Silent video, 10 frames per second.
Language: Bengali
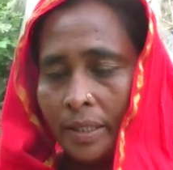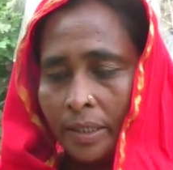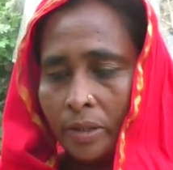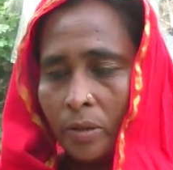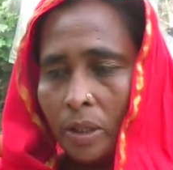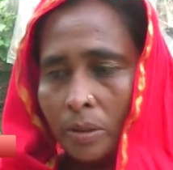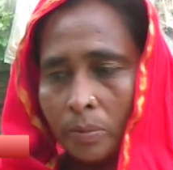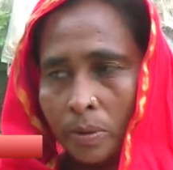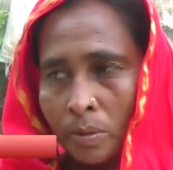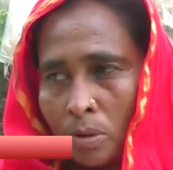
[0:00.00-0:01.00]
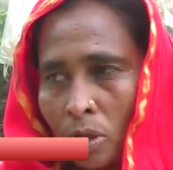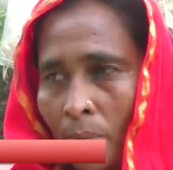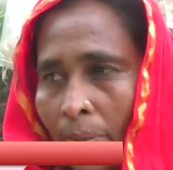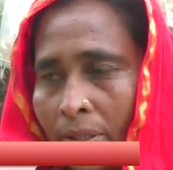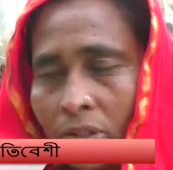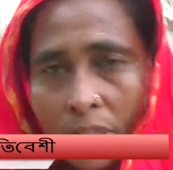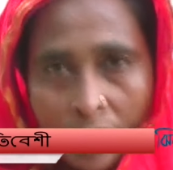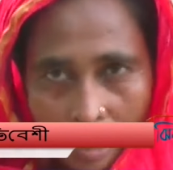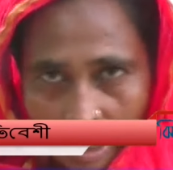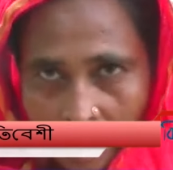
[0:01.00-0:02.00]
কিন্তু ওই চম্পার যদি
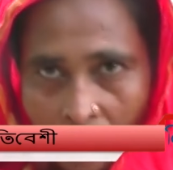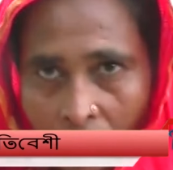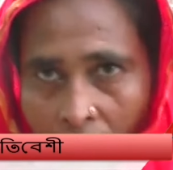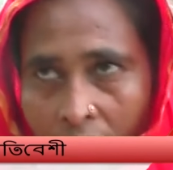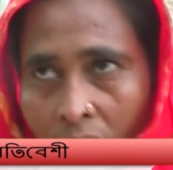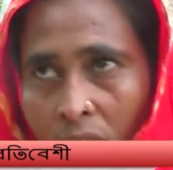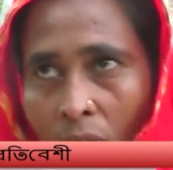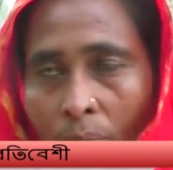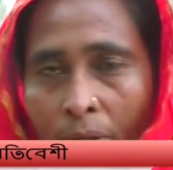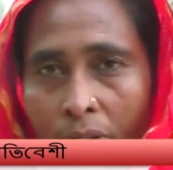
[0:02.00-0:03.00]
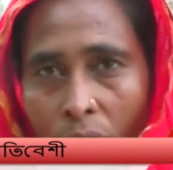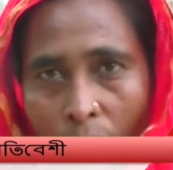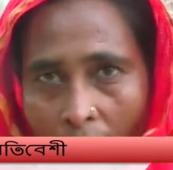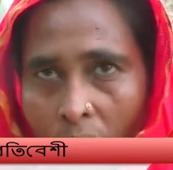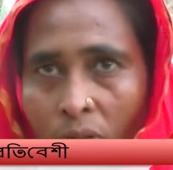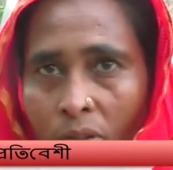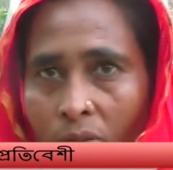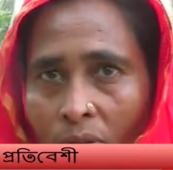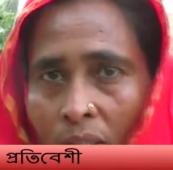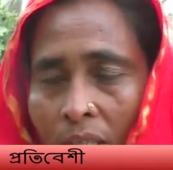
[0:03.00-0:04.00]
চিকিৎসা করাতো চম্পা কিন্তু ভালো হইতো